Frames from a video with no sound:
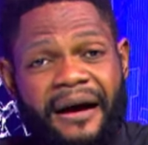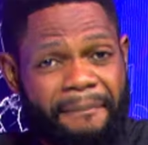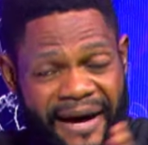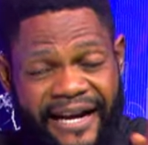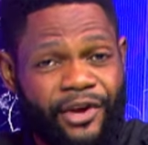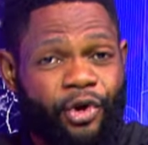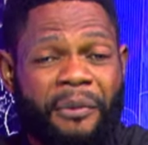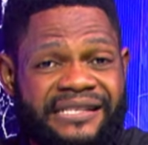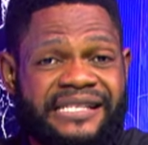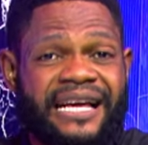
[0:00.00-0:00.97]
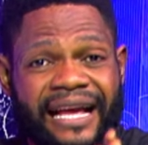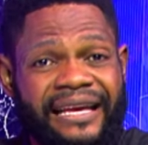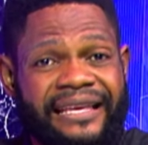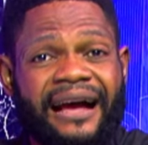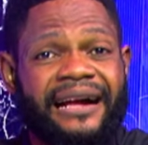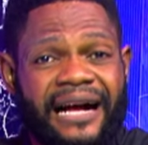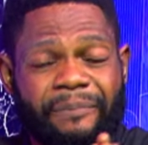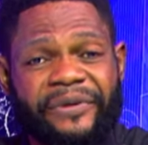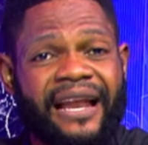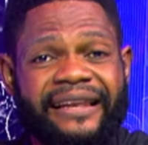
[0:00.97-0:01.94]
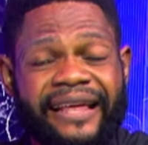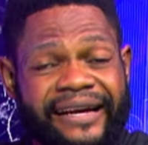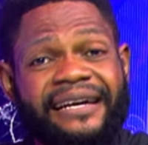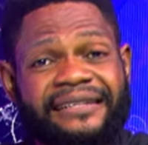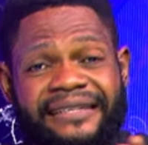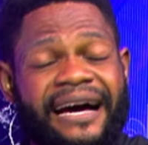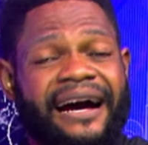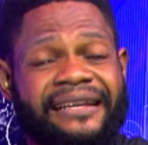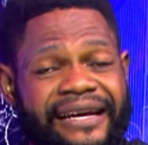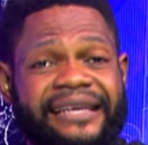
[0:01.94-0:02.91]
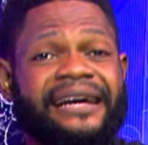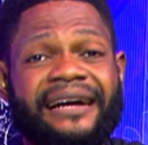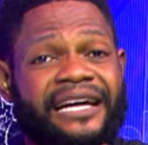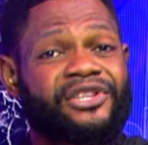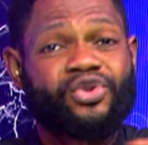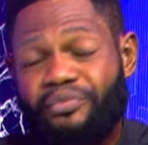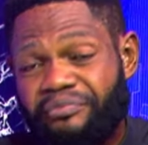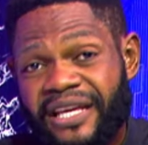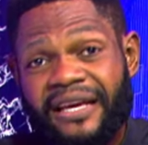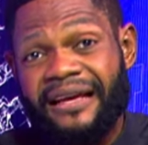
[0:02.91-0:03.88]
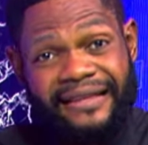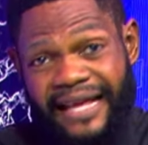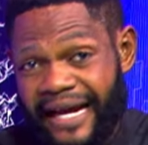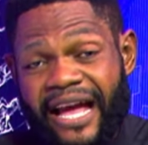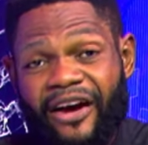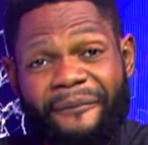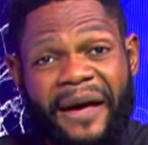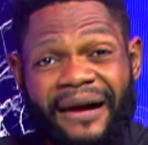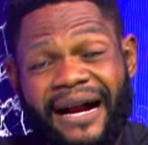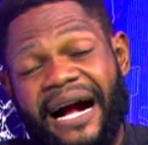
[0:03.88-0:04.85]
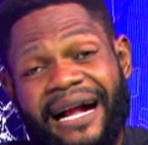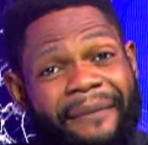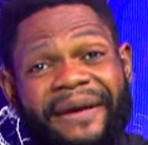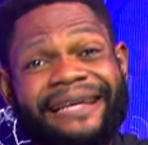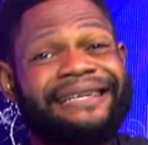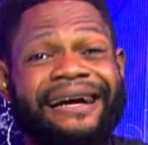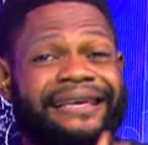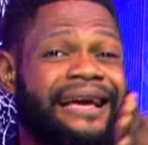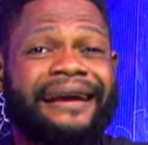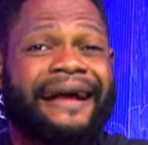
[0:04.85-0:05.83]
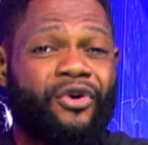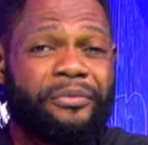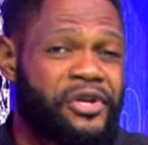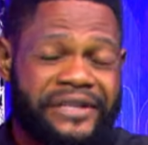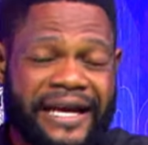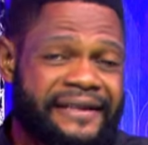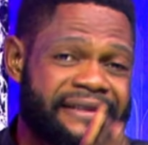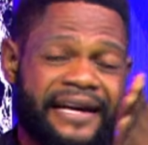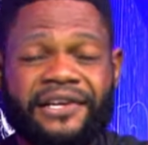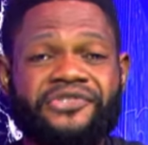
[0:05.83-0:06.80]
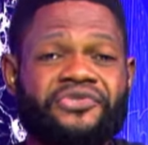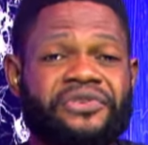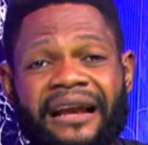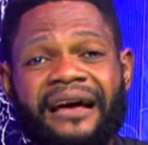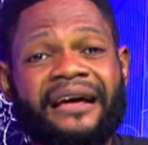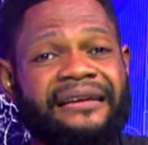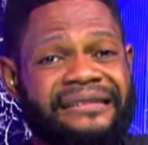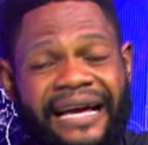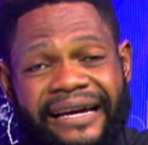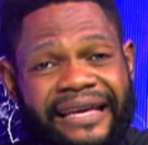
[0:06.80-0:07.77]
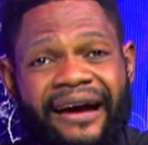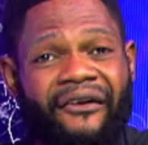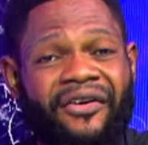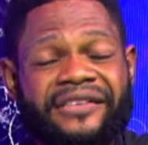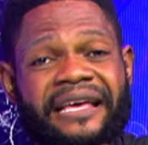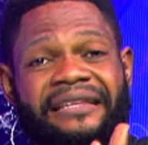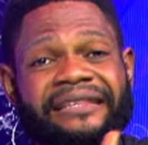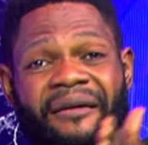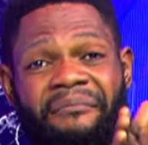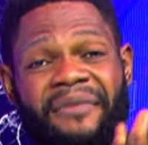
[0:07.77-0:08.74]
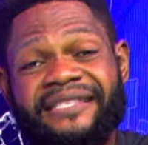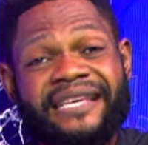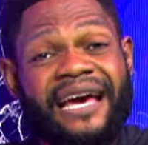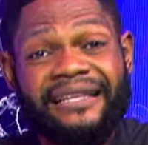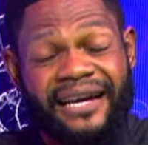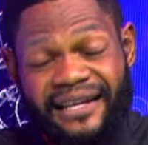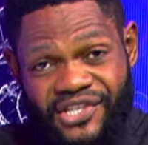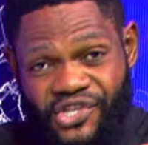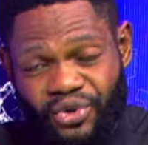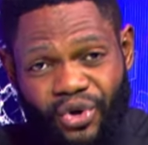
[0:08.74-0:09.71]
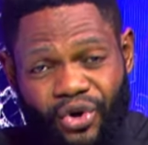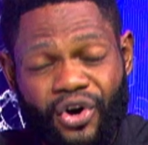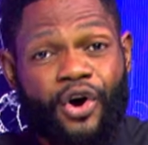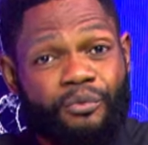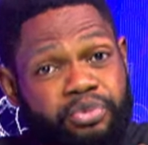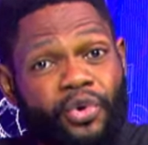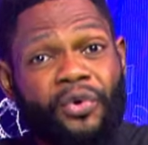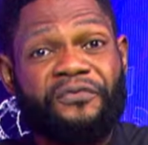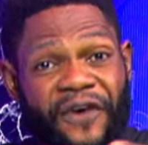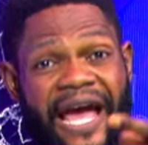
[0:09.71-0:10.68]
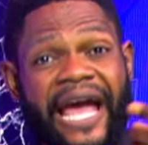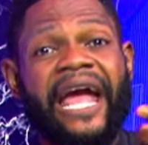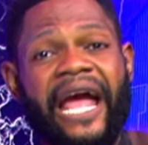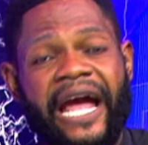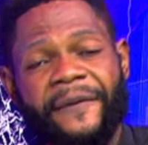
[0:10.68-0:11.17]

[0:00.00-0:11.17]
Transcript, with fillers: bandeko baza derrière Kabila derrière Nanga derrière Katumbi derrière même Kagame derrière la communauté internationale derrière certains médias internationaux pour faire